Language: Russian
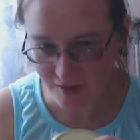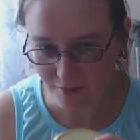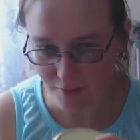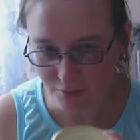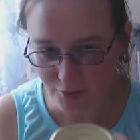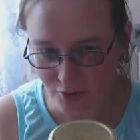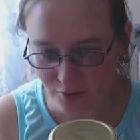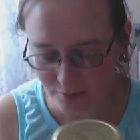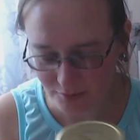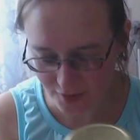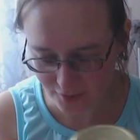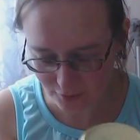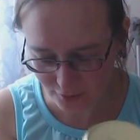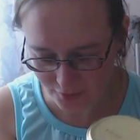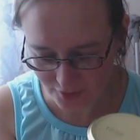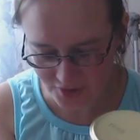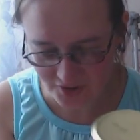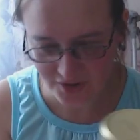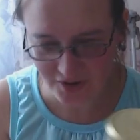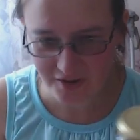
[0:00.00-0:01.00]
В общем, у меня
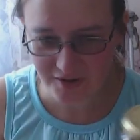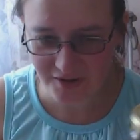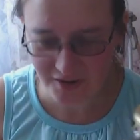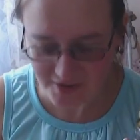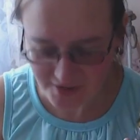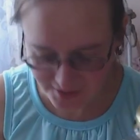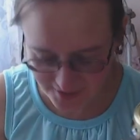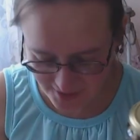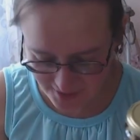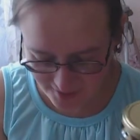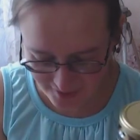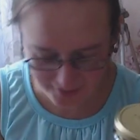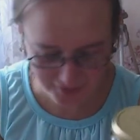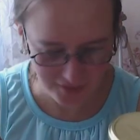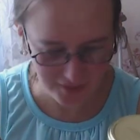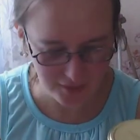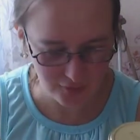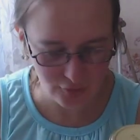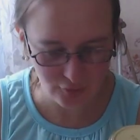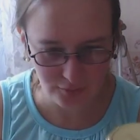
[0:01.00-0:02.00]
тут и кильки, и
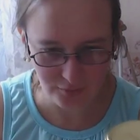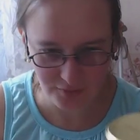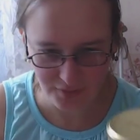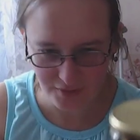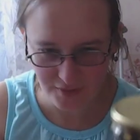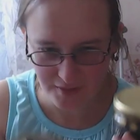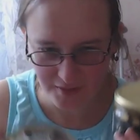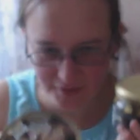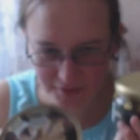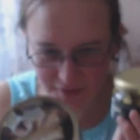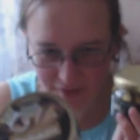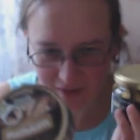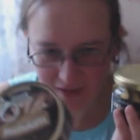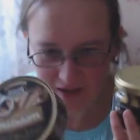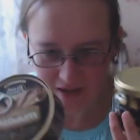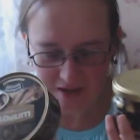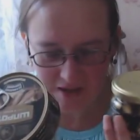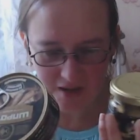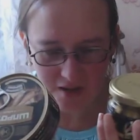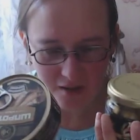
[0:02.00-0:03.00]
салаки. Я что-то взяла их так.
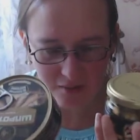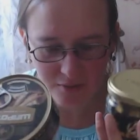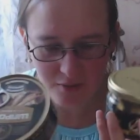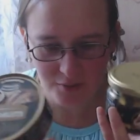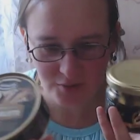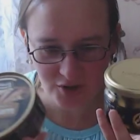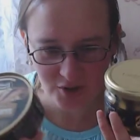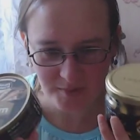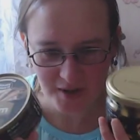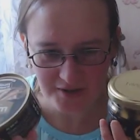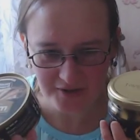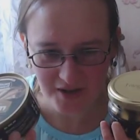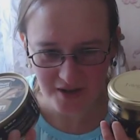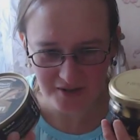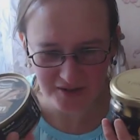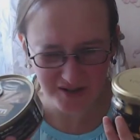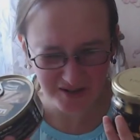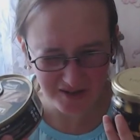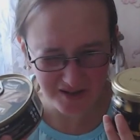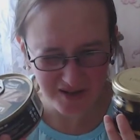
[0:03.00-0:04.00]
В общем,
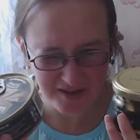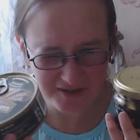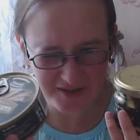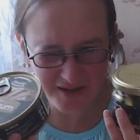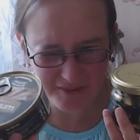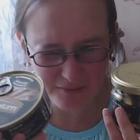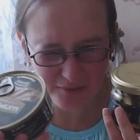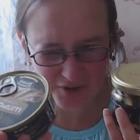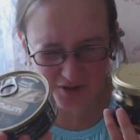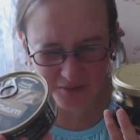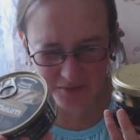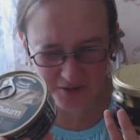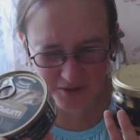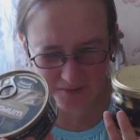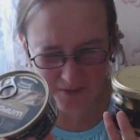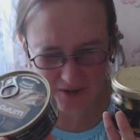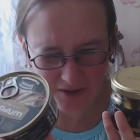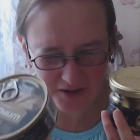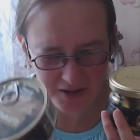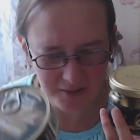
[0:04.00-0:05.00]
одна где-то
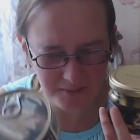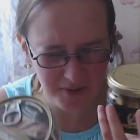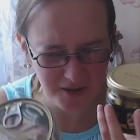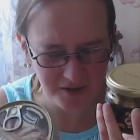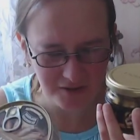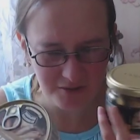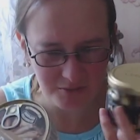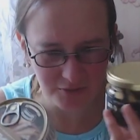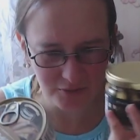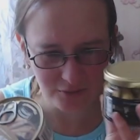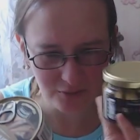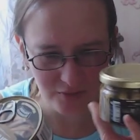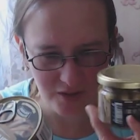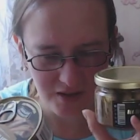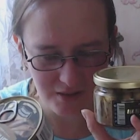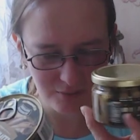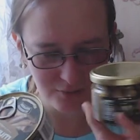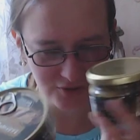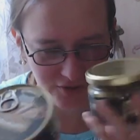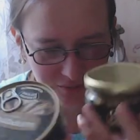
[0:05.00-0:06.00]
1,85 с копейками,
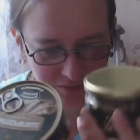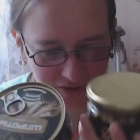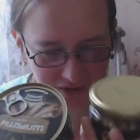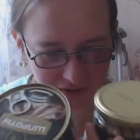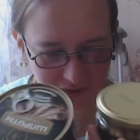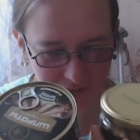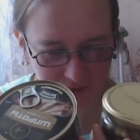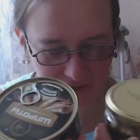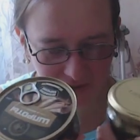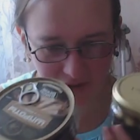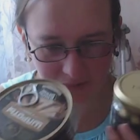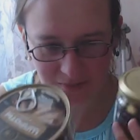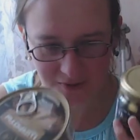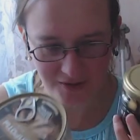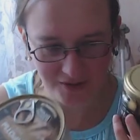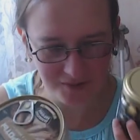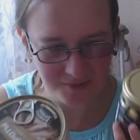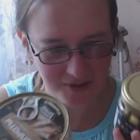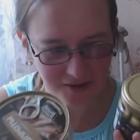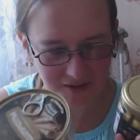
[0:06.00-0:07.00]
другая 89 с
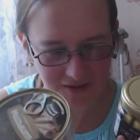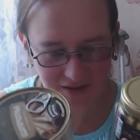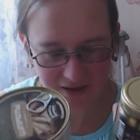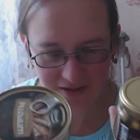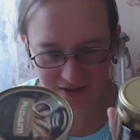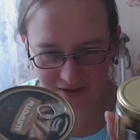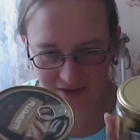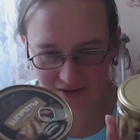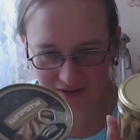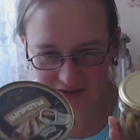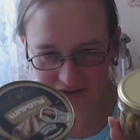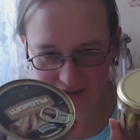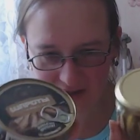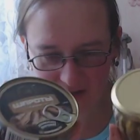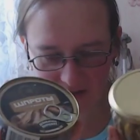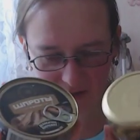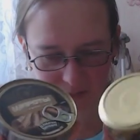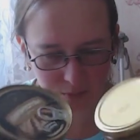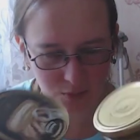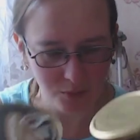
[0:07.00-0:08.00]
копейками. Какая из них
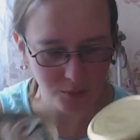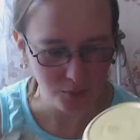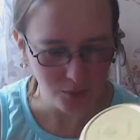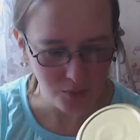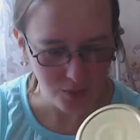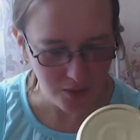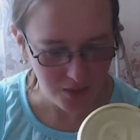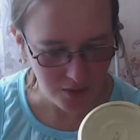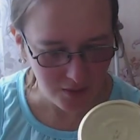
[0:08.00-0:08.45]
какая, не помню.